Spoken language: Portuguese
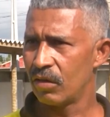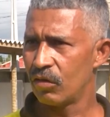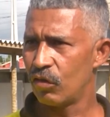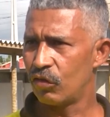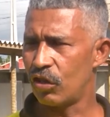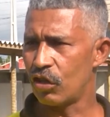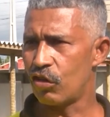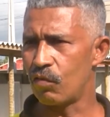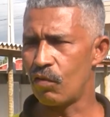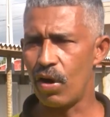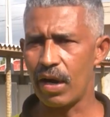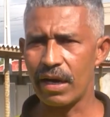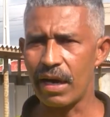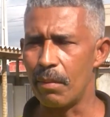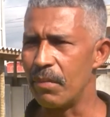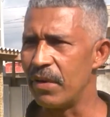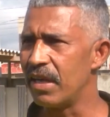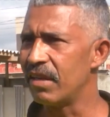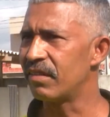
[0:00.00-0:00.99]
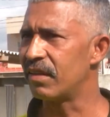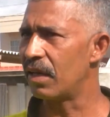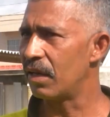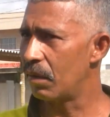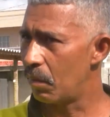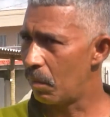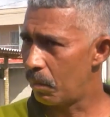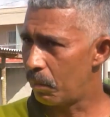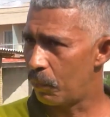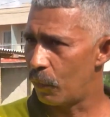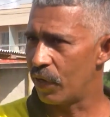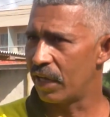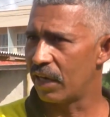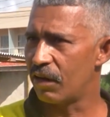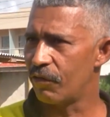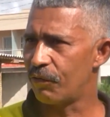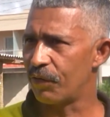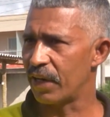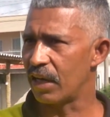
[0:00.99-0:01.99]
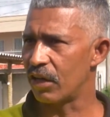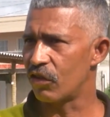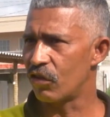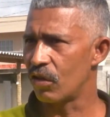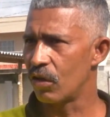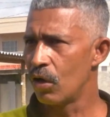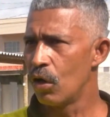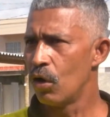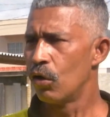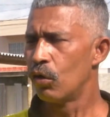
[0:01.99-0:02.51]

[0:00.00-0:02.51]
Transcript: Se você tiver uma camisa, ponha na frente.